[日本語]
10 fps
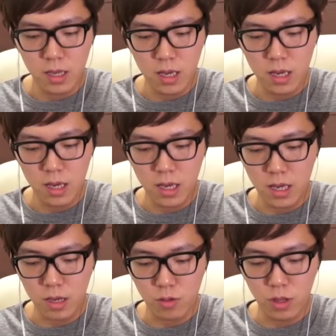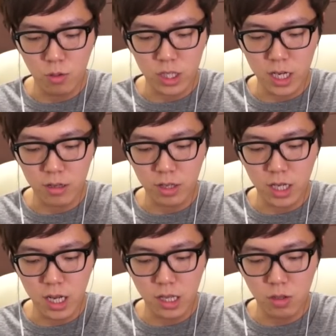えー、これ容赦なくい
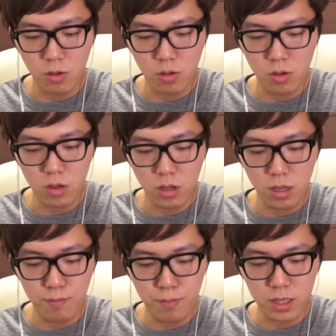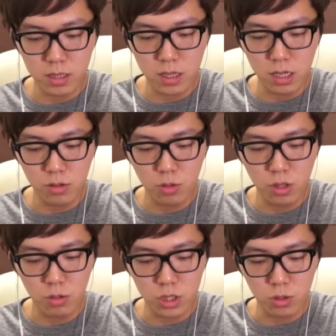かないと、一発食らうと
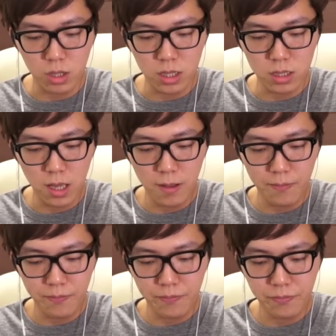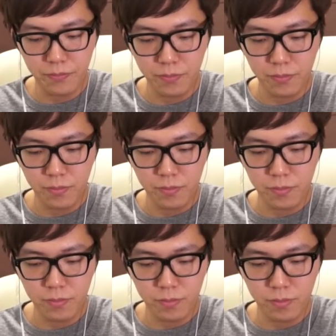命取りですね。
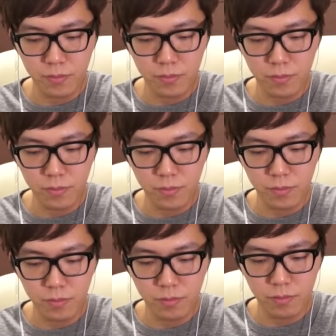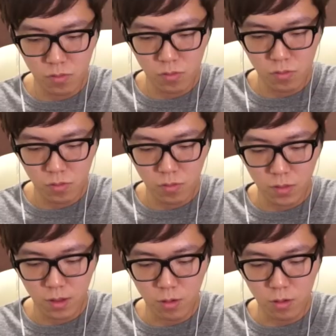うーん、
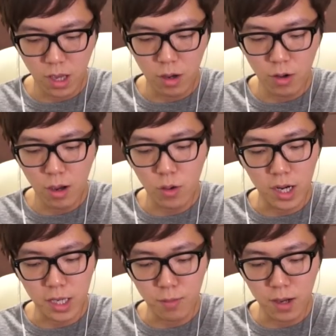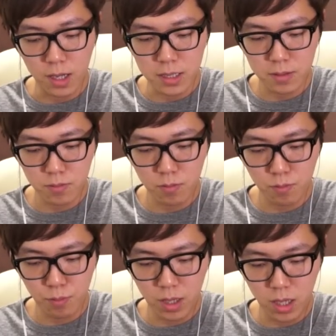オッケー、この青からいきます。
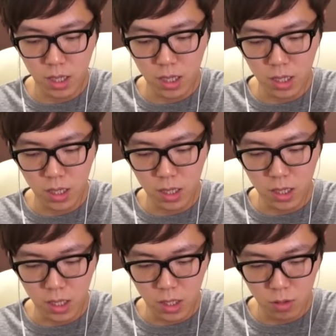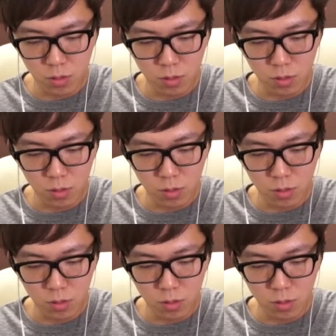ピーよっ、